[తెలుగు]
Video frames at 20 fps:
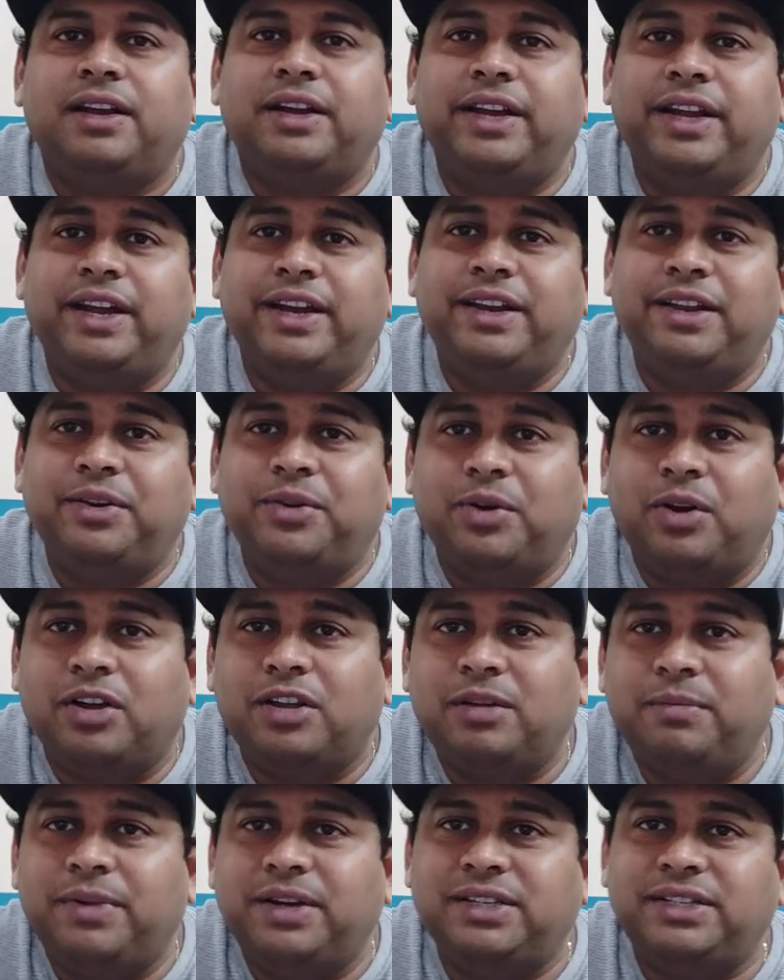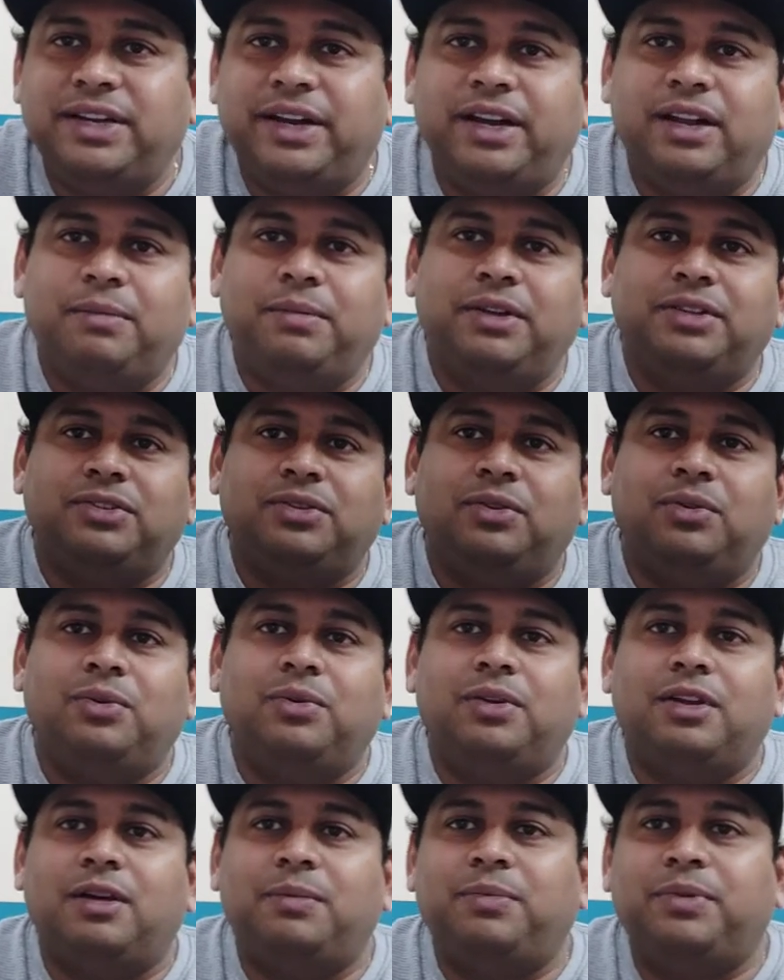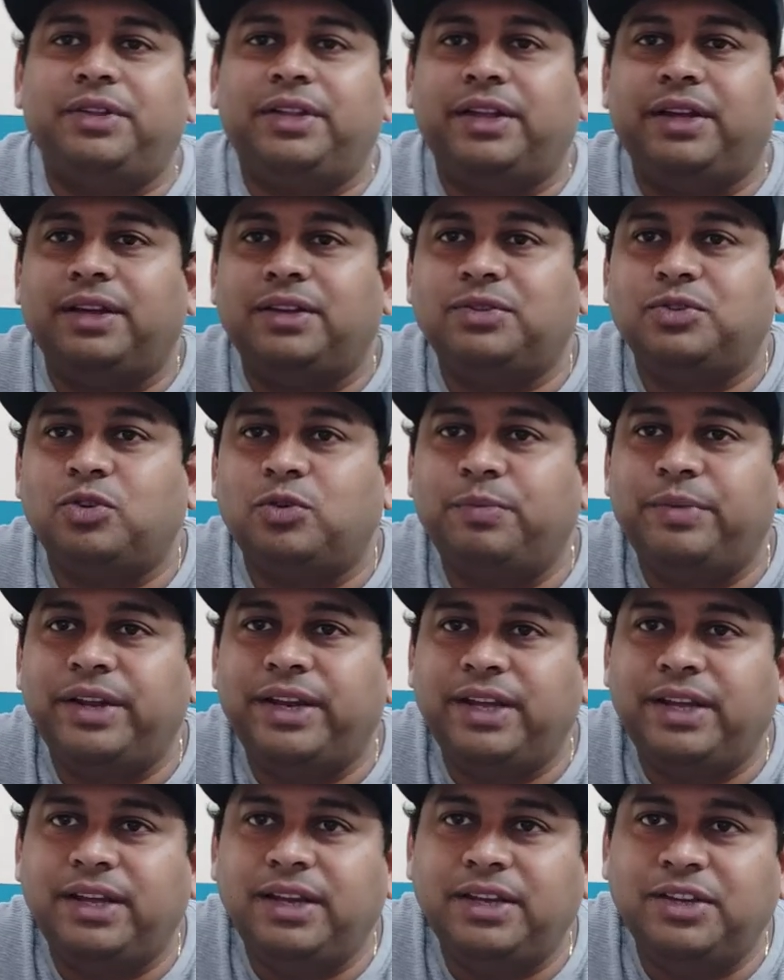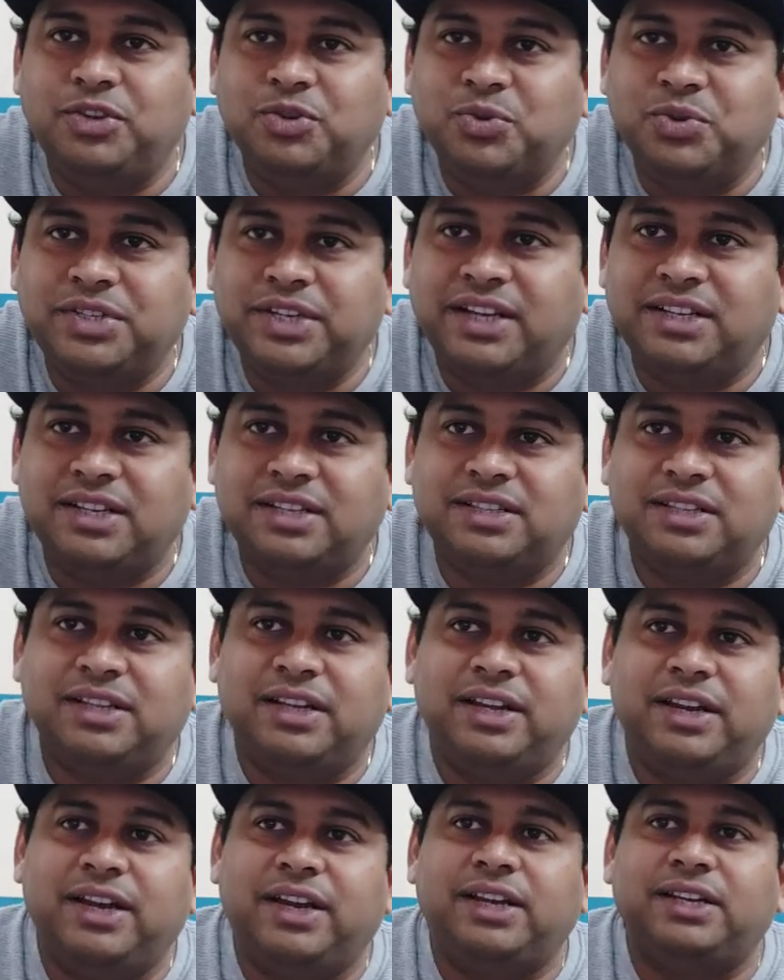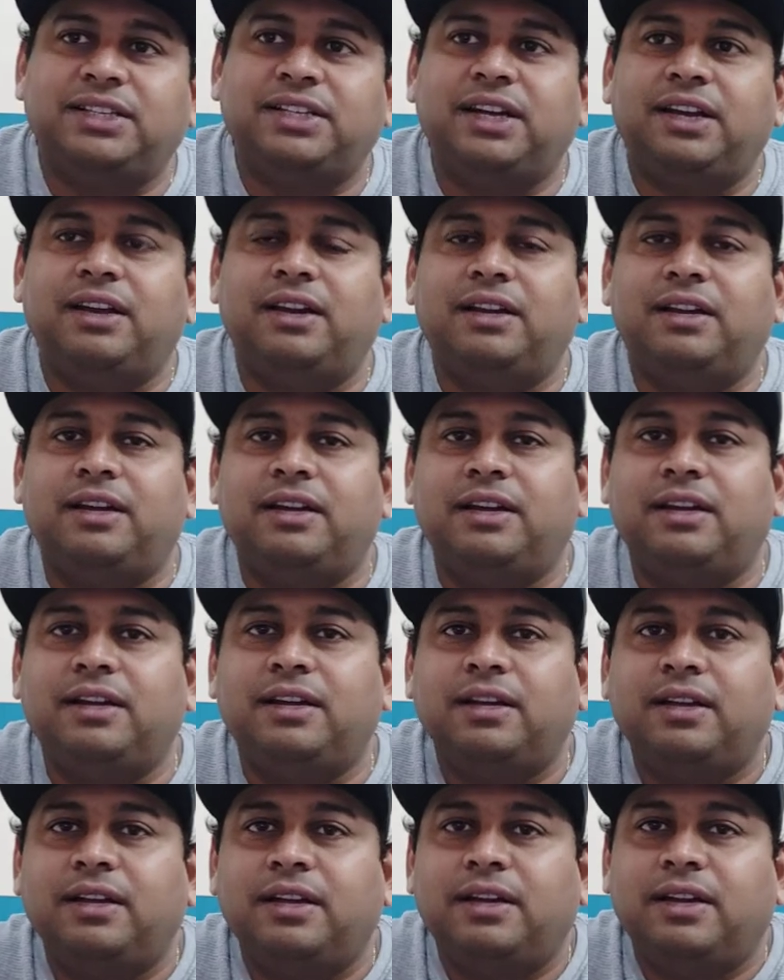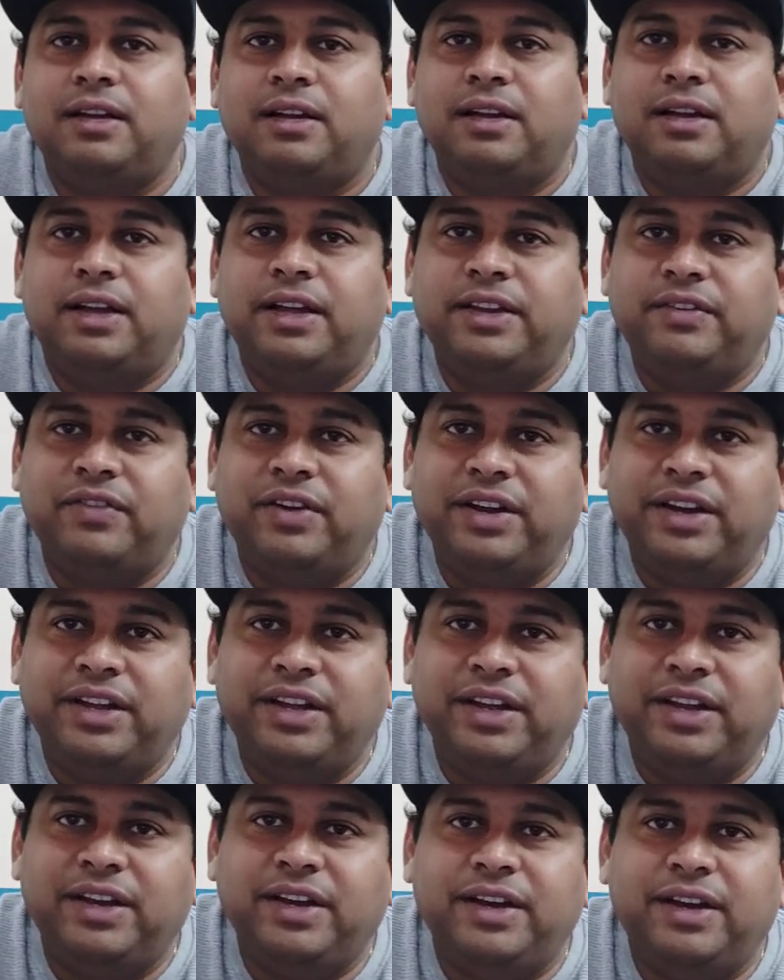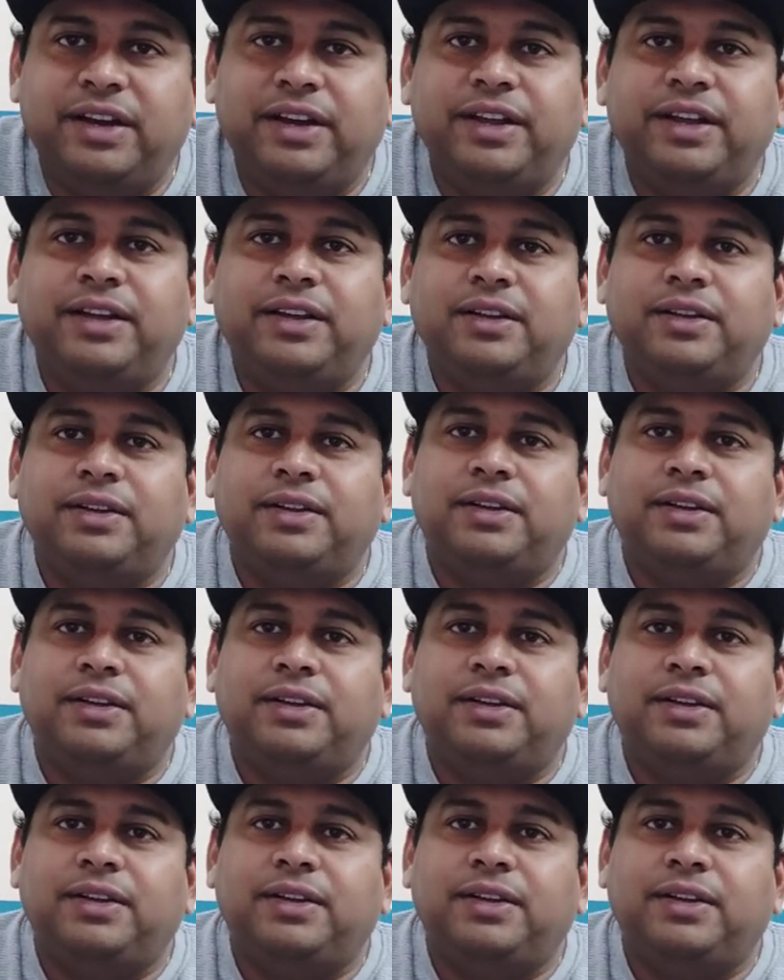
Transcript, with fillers: క్రియేటింగ్ డాక్యుమెంట్స్ డేటాబేస్లో లేకపోతే సో మెనీ యూస్ కేసెస్ని క్రియేట్ చేయాలన్నా ఇవన్నీ ఏంటంటే